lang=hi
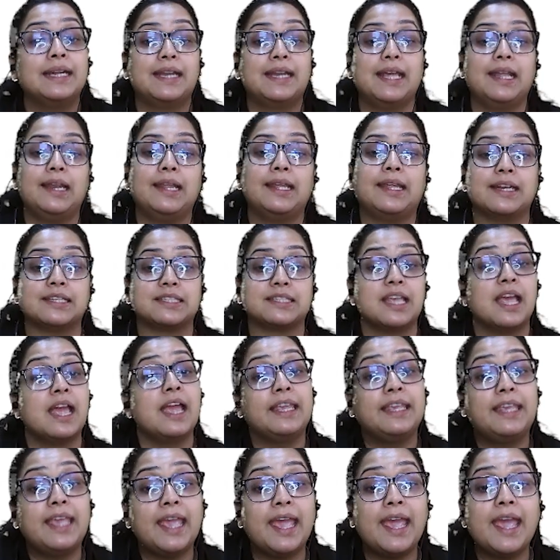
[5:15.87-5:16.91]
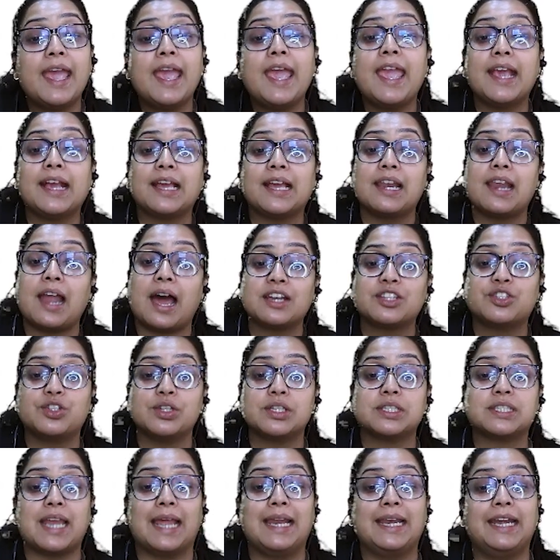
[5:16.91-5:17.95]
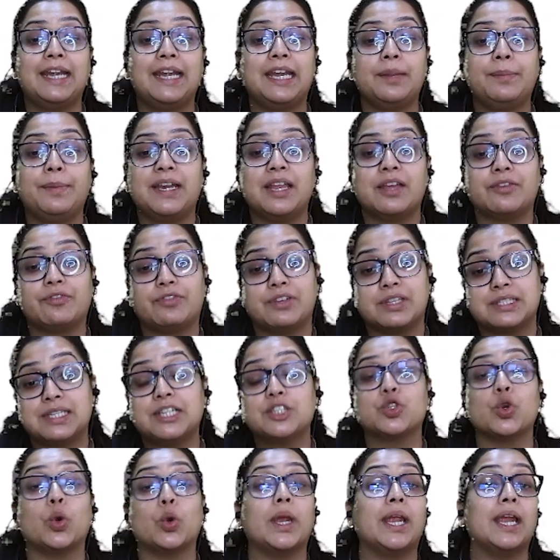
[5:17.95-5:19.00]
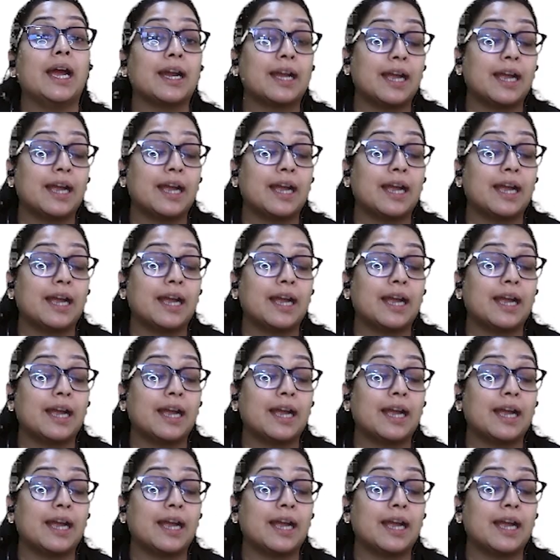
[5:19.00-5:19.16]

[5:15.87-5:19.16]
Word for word: डेलीगेट्स ये है एक लार्जेस्ट एलईडी मीडिया फेजेट जो